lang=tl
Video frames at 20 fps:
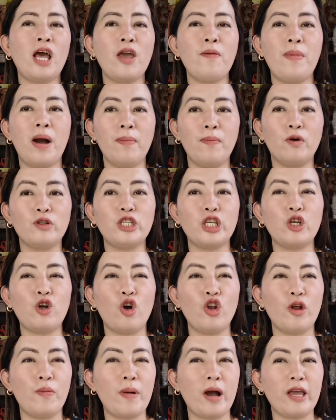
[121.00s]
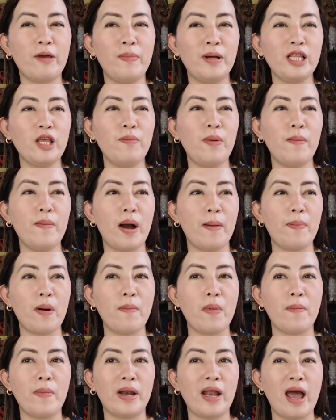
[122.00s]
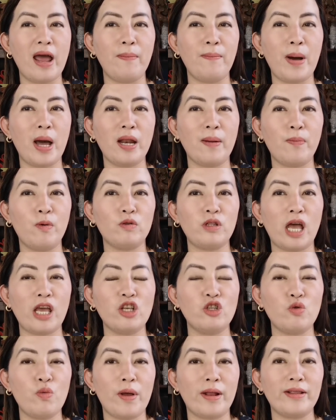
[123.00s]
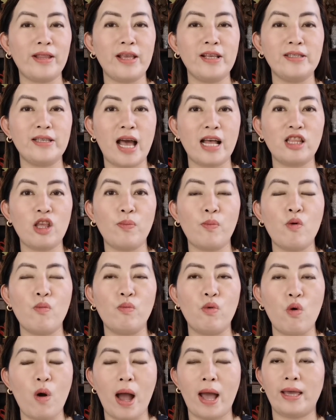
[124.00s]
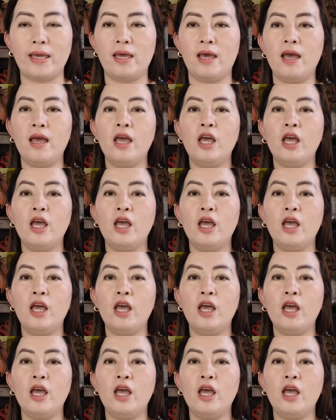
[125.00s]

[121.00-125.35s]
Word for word: tayo mga bossing ko ng mga iba't ibang mga pamamaraan para po tayo swertihin sa ating pong buhay.